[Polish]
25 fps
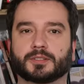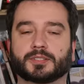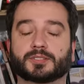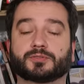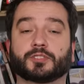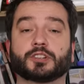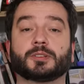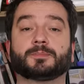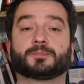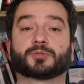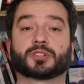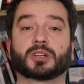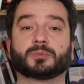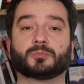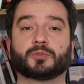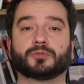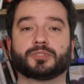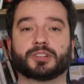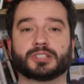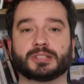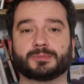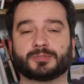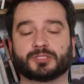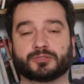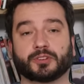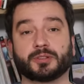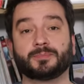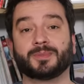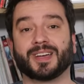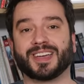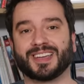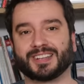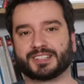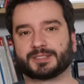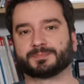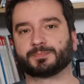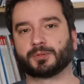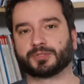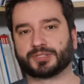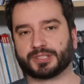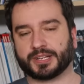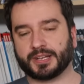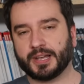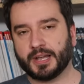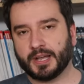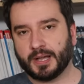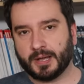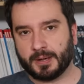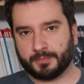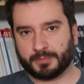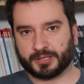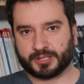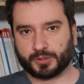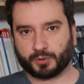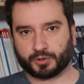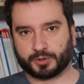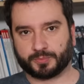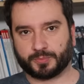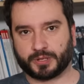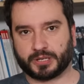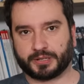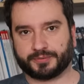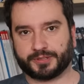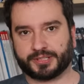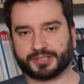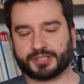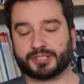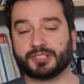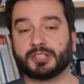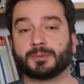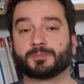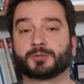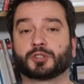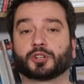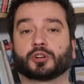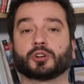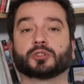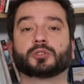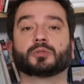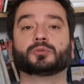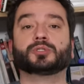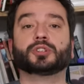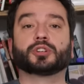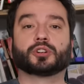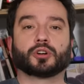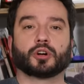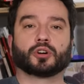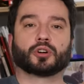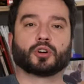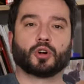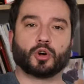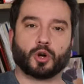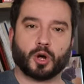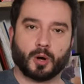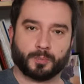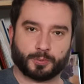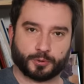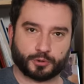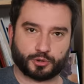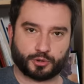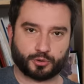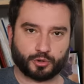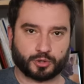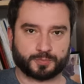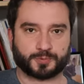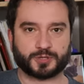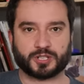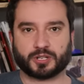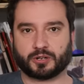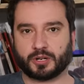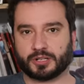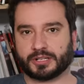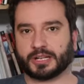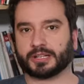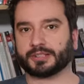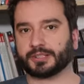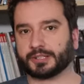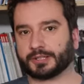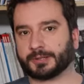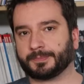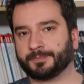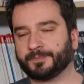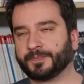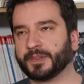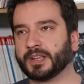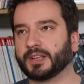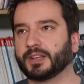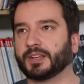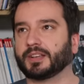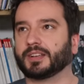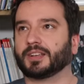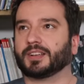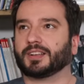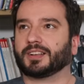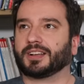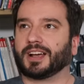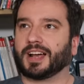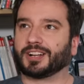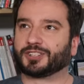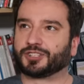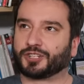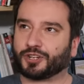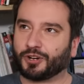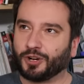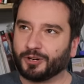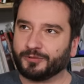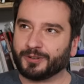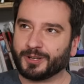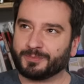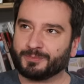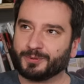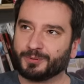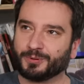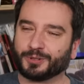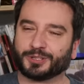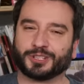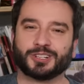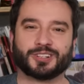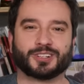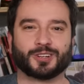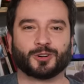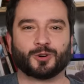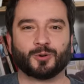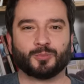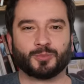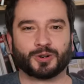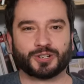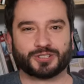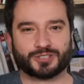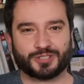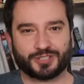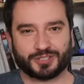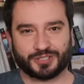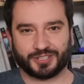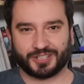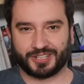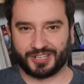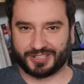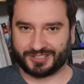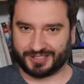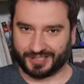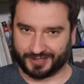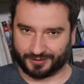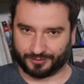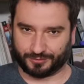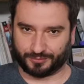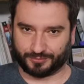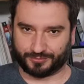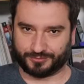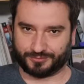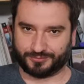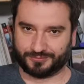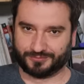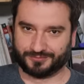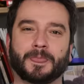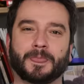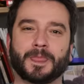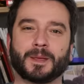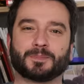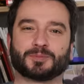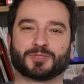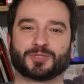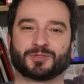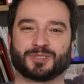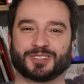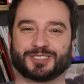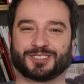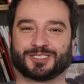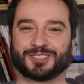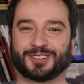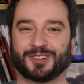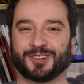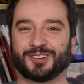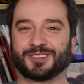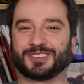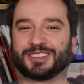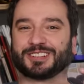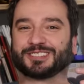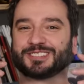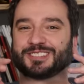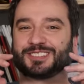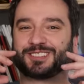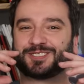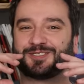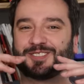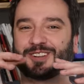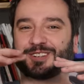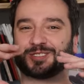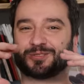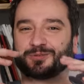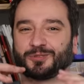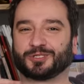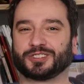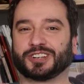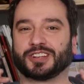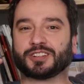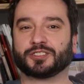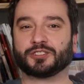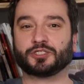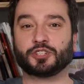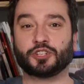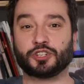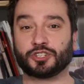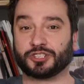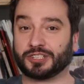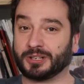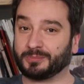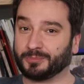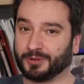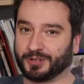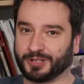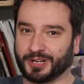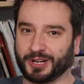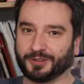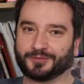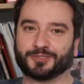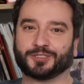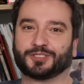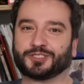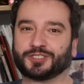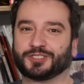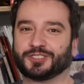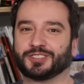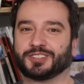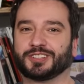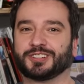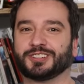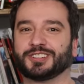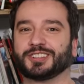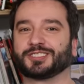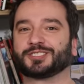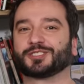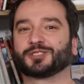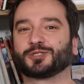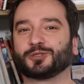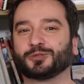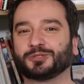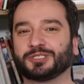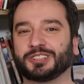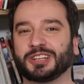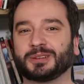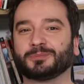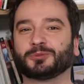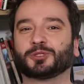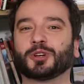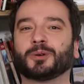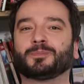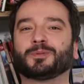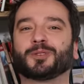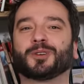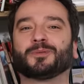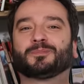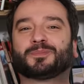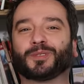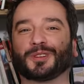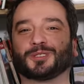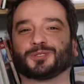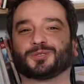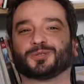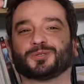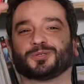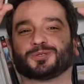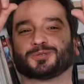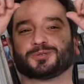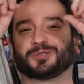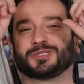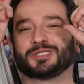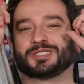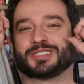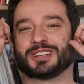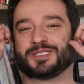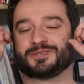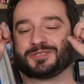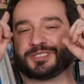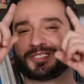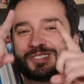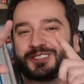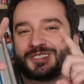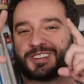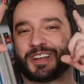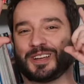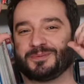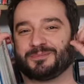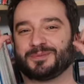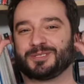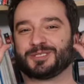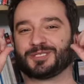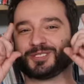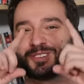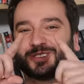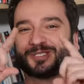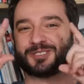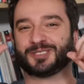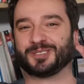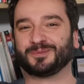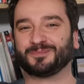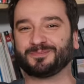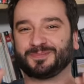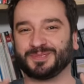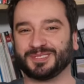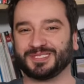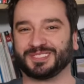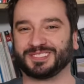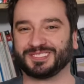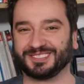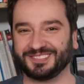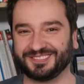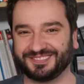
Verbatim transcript: Swoim przemówieniem, swoim expose Mateusz Morawiecki nie przekonał nikogo oprócz już przekonanych. Aczkolwiek było kilka humorystycznych akcentów. Na przykład to, kiedy stwierdził, że niż demograficzny jest skutkiem dobrobytu, który zawdzięczamy rządom PiS.